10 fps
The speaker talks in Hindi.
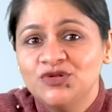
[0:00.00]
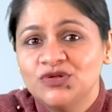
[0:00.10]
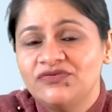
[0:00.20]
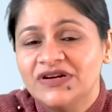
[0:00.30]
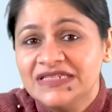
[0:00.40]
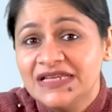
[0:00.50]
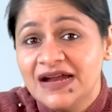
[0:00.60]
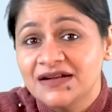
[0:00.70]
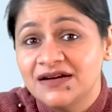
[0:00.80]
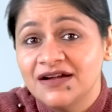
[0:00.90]
म्यूचुअल फंड
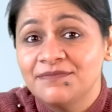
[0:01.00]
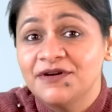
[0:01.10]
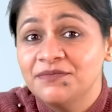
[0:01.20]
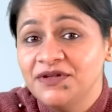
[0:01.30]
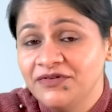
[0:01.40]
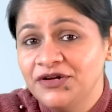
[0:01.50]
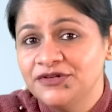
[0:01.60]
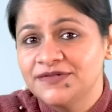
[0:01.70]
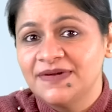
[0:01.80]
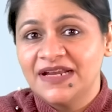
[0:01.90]
सेलेक्ट करने पर भी
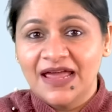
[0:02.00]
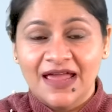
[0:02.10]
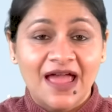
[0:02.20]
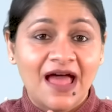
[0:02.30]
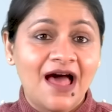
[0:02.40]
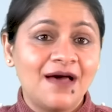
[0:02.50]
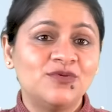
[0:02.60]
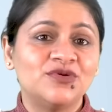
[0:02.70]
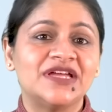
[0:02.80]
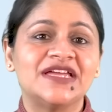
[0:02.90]
वीडियोस बनाए हैं
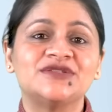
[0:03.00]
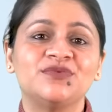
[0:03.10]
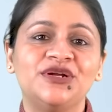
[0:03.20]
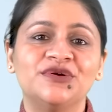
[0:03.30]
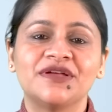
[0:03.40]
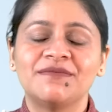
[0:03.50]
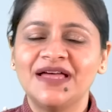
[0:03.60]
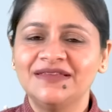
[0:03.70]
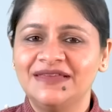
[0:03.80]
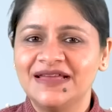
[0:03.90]
आप उन्हें इस वीडियो के
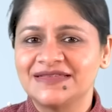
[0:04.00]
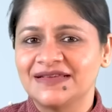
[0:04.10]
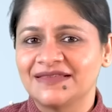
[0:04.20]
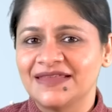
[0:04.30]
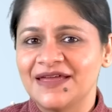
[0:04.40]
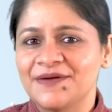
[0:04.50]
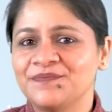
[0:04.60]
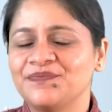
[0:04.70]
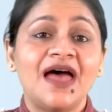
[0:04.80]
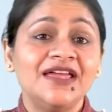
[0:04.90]
बाद देख सकते हैं
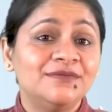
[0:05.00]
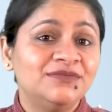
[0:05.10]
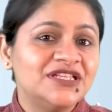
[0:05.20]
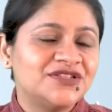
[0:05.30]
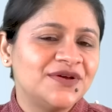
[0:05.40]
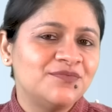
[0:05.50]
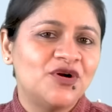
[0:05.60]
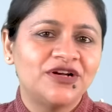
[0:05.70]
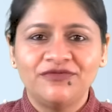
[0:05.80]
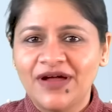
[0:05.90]
आइए अब तीसरे
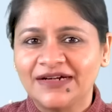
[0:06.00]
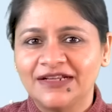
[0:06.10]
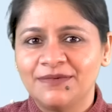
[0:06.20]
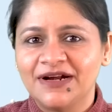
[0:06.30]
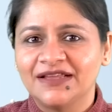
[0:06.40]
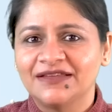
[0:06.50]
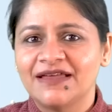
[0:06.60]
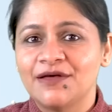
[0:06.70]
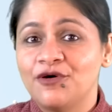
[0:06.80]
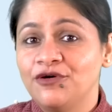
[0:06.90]
इंपॉर्टेंट फैक्टर पर आते
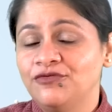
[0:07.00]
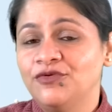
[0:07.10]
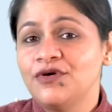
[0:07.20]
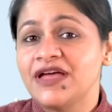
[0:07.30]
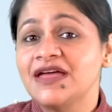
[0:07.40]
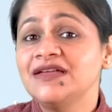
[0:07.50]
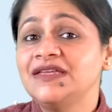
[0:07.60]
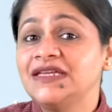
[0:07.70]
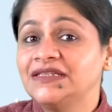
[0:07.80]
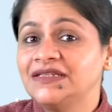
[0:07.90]
हैं और वो है
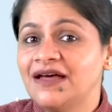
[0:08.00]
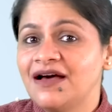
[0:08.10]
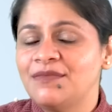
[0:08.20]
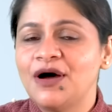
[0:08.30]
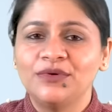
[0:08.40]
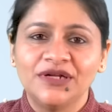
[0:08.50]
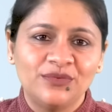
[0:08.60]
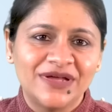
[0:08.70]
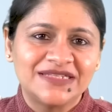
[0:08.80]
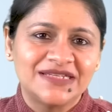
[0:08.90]
कितना अमाउंट
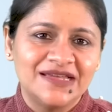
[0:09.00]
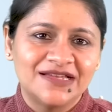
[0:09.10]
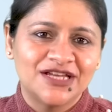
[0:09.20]
इन्वेस्ट किया